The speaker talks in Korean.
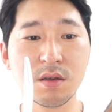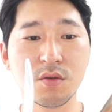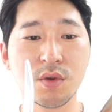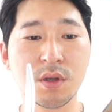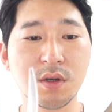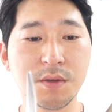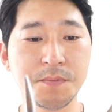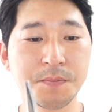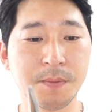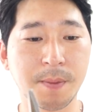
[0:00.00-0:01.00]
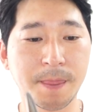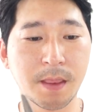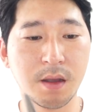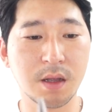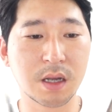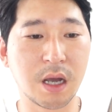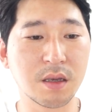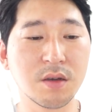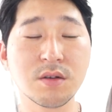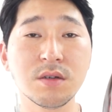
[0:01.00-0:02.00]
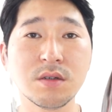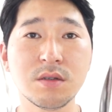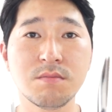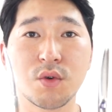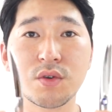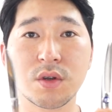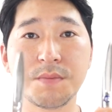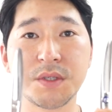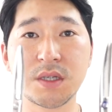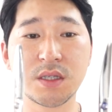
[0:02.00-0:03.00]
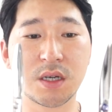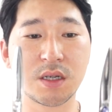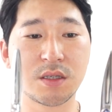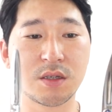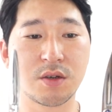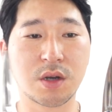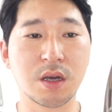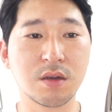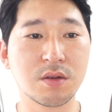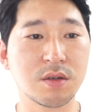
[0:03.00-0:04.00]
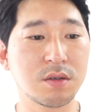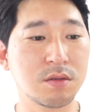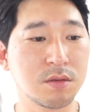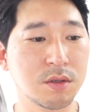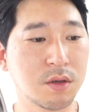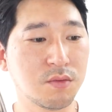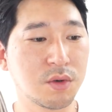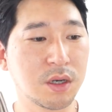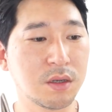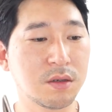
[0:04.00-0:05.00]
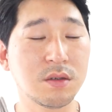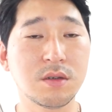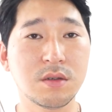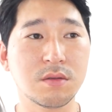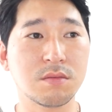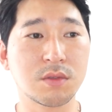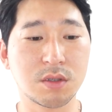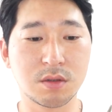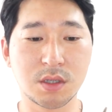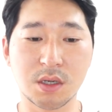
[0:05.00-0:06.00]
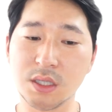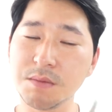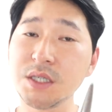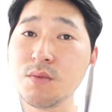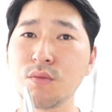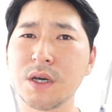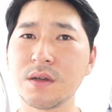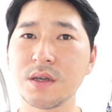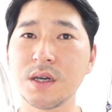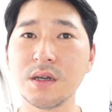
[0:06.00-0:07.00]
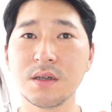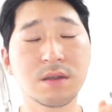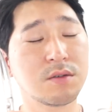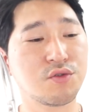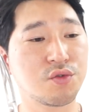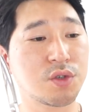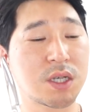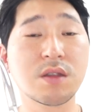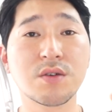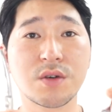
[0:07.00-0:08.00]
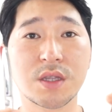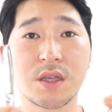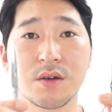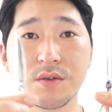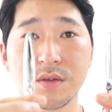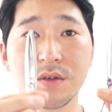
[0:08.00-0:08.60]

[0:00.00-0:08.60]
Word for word: 경우에는 가격은 뭐 그렇게 비싸지 않았어요. 가격은 시커브 가이는 제가 35만원인가? 주고 샀던 것 같아요.